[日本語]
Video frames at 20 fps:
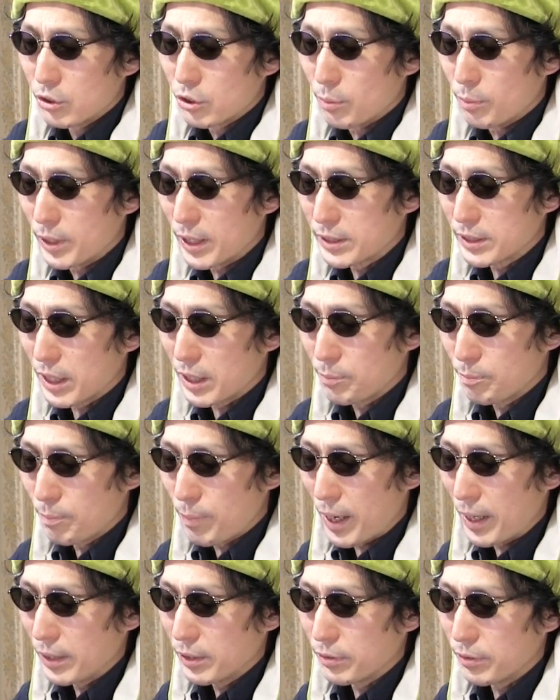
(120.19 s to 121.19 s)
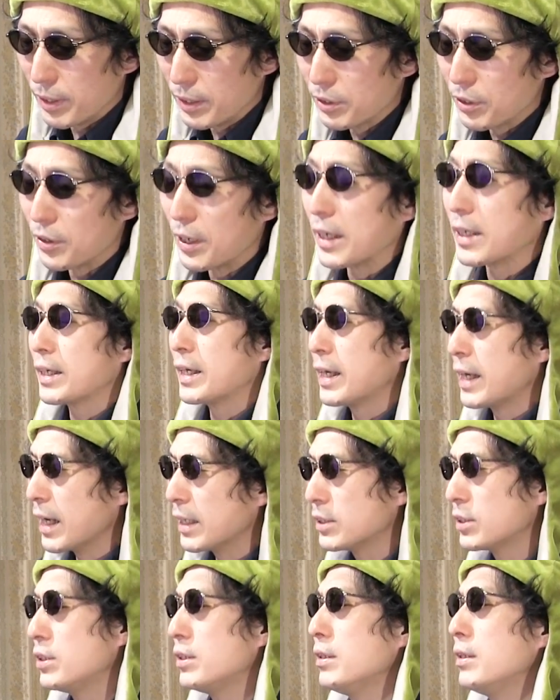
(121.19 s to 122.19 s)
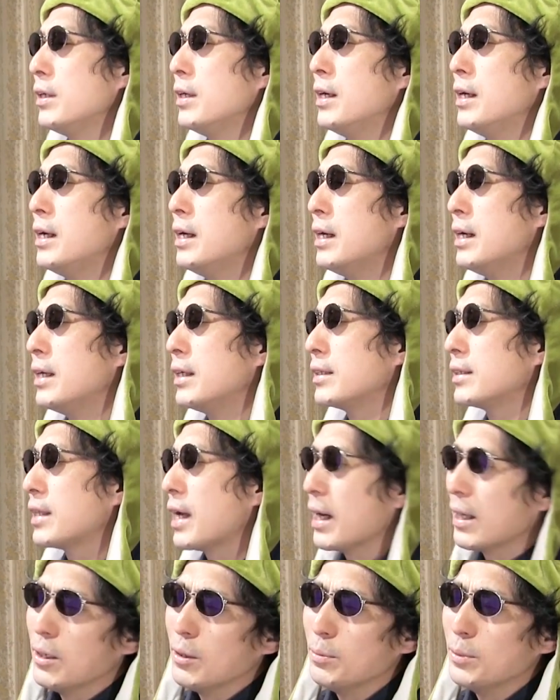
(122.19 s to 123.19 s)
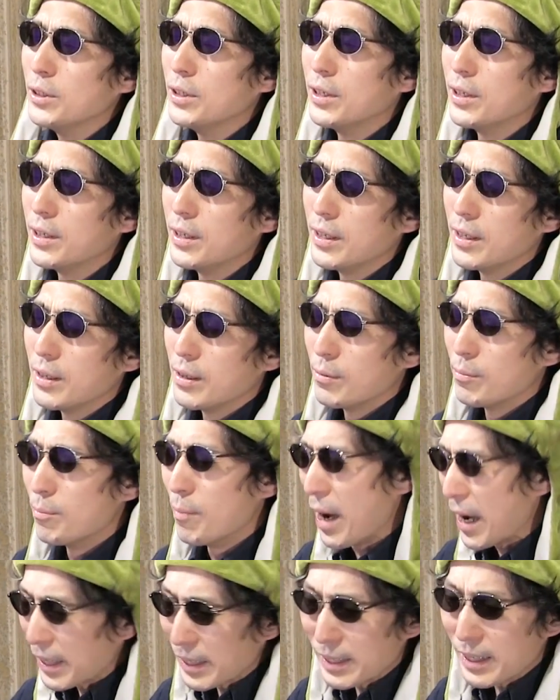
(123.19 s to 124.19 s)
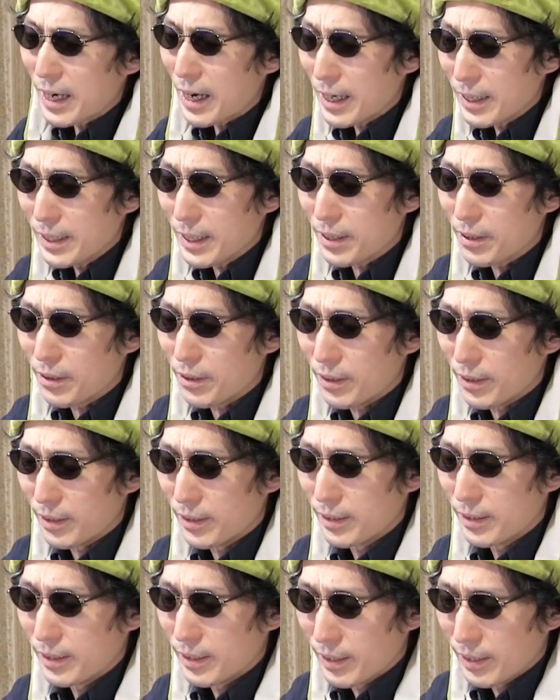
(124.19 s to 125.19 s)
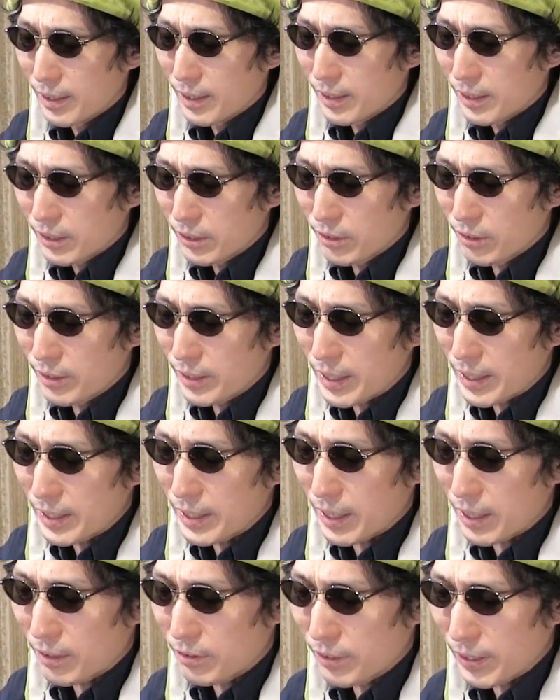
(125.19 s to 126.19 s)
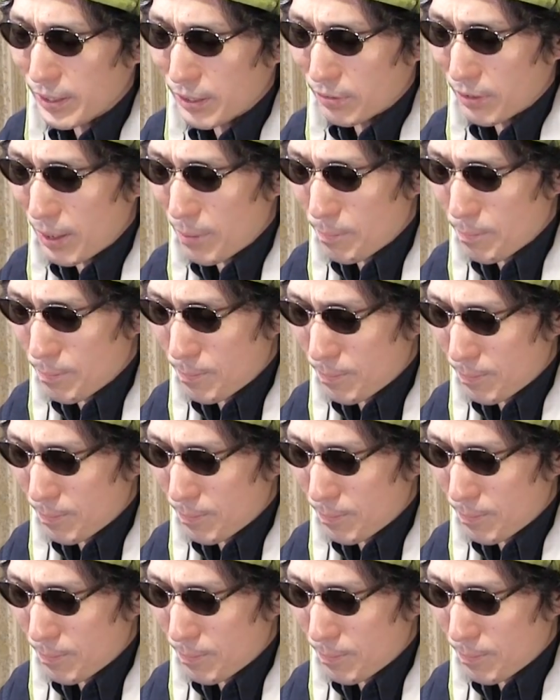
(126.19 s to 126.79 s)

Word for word: 友達がいっぱい増えるよ気がする頼む毎回だよ一人でいいから増えてくれ